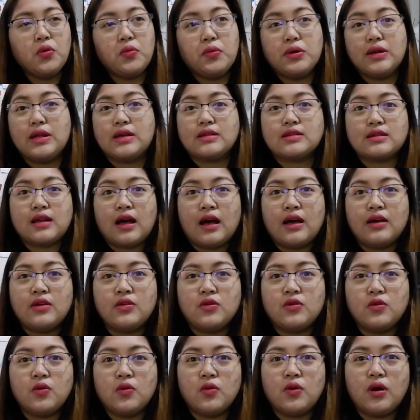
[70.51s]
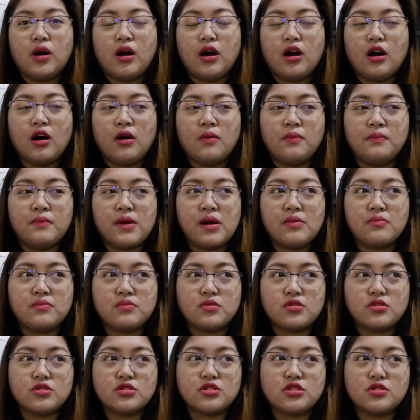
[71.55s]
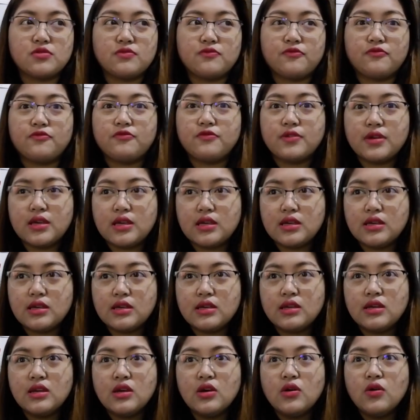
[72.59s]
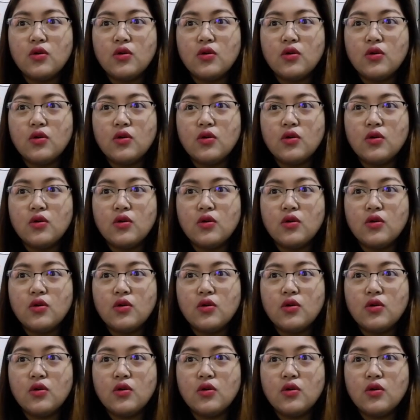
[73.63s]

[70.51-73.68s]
wala tayong um, membership fee,